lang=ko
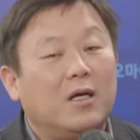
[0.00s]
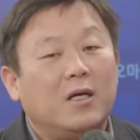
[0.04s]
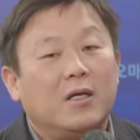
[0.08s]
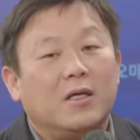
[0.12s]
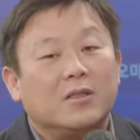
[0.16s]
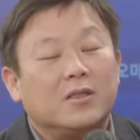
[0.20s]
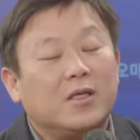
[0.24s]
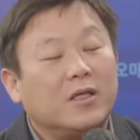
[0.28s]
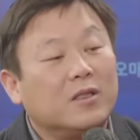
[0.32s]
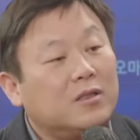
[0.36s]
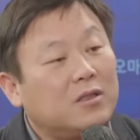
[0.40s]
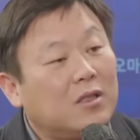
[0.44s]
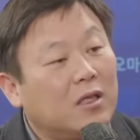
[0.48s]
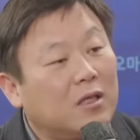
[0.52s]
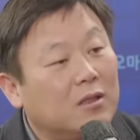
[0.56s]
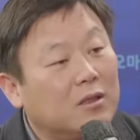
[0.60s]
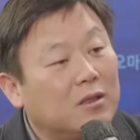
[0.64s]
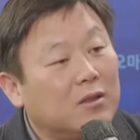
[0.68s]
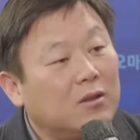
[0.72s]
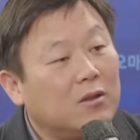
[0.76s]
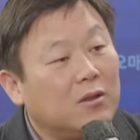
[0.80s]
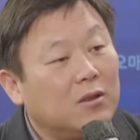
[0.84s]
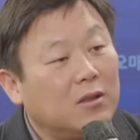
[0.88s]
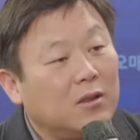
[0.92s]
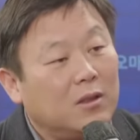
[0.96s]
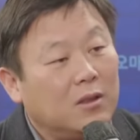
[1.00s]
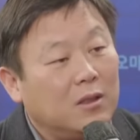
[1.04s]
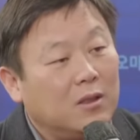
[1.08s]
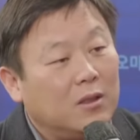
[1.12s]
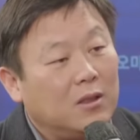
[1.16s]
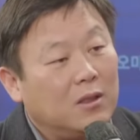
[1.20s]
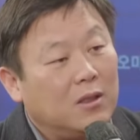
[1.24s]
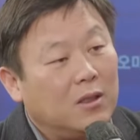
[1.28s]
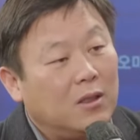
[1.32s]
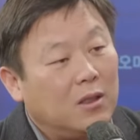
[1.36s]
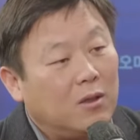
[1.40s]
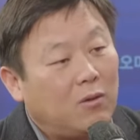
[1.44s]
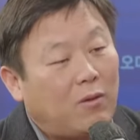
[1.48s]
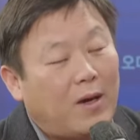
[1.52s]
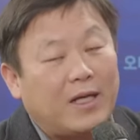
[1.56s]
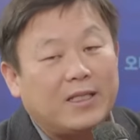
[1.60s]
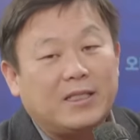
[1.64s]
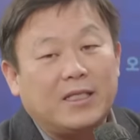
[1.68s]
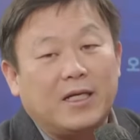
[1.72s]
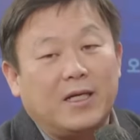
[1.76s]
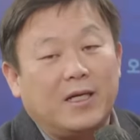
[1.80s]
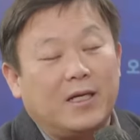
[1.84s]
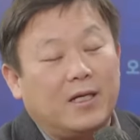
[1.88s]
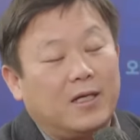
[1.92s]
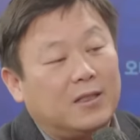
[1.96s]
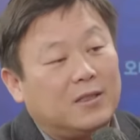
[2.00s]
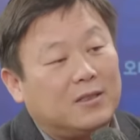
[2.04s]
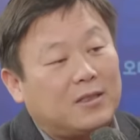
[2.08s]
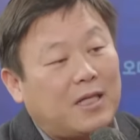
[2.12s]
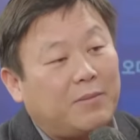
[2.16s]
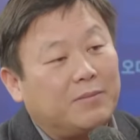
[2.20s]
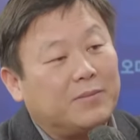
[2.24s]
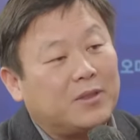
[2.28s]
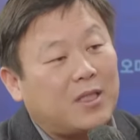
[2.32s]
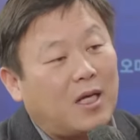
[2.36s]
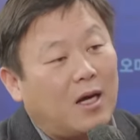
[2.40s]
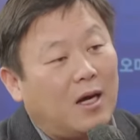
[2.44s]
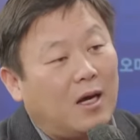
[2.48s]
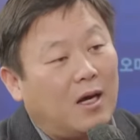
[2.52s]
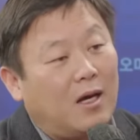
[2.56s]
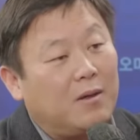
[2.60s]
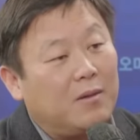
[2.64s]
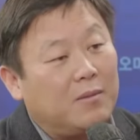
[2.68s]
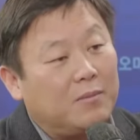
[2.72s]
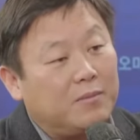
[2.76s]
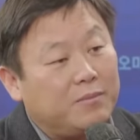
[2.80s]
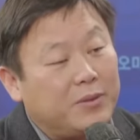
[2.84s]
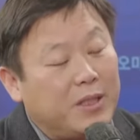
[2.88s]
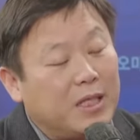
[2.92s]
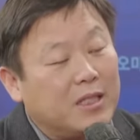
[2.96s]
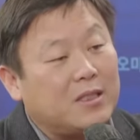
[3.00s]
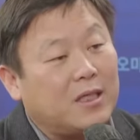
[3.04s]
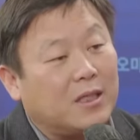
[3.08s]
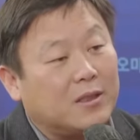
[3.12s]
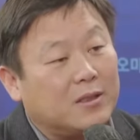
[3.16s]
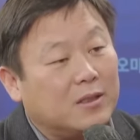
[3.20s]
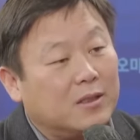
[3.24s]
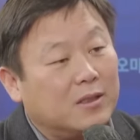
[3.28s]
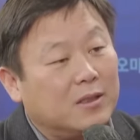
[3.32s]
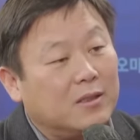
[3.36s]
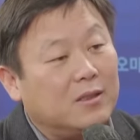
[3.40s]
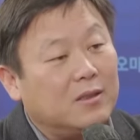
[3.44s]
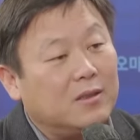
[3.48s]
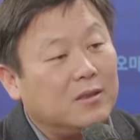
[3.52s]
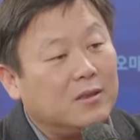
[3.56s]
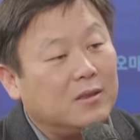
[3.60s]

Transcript: 서천 화재 참사 피해자들,